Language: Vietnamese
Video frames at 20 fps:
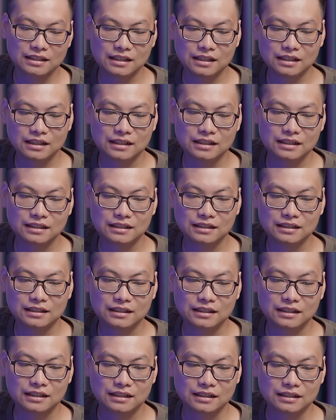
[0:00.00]
Uh,
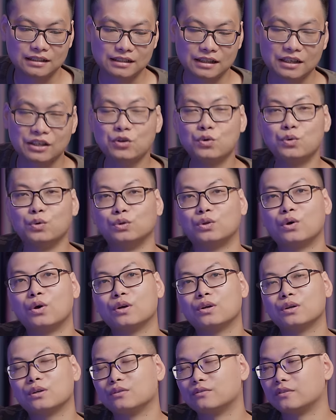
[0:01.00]
nhắn nhủ thôi
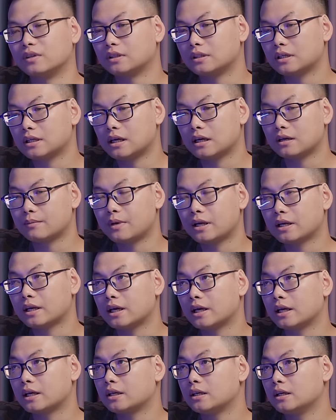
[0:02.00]
với tất cả các bạn
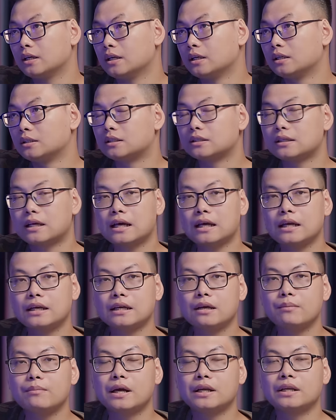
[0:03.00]
nghe. Thực ra ấy,
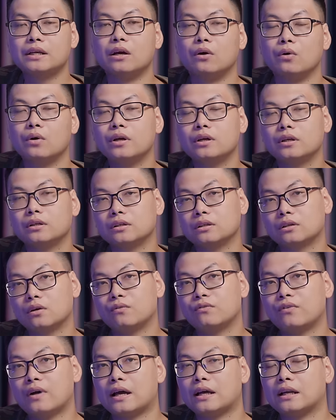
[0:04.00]
các bạn hiểu ấy,
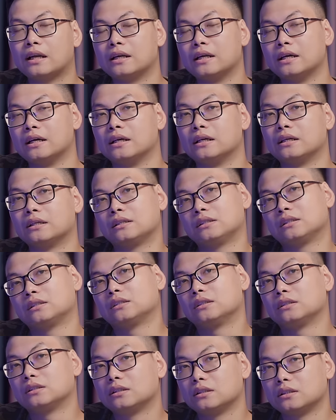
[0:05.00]
không phải là để
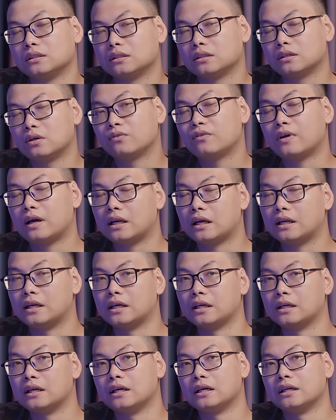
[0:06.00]
không phải là
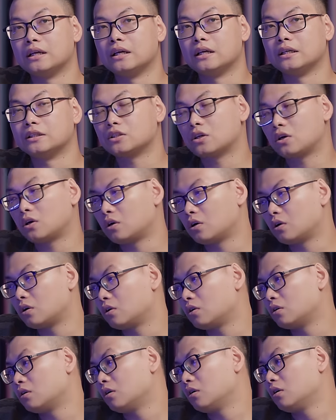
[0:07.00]
để để để
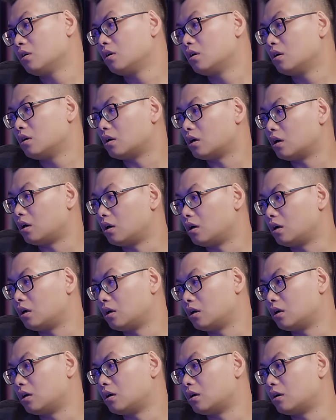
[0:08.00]
cho
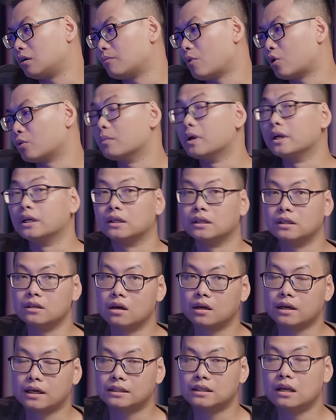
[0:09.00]
uh, bọn mình
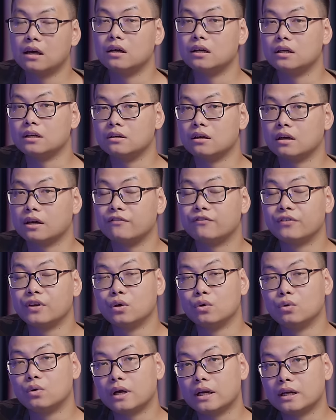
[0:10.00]
được cái lợi, được cái
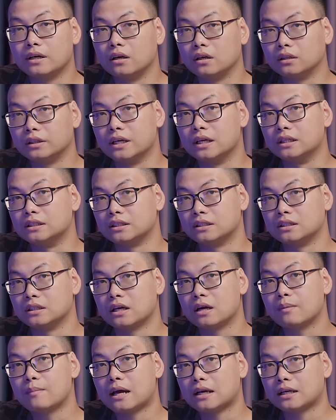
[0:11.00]
view hay là được tiền gì từ
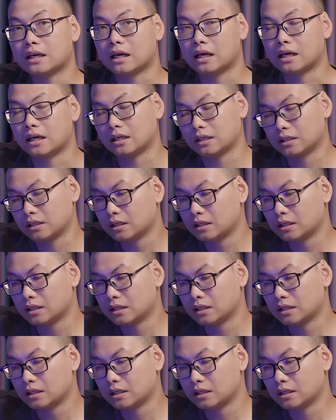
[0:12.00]
các bạn cả.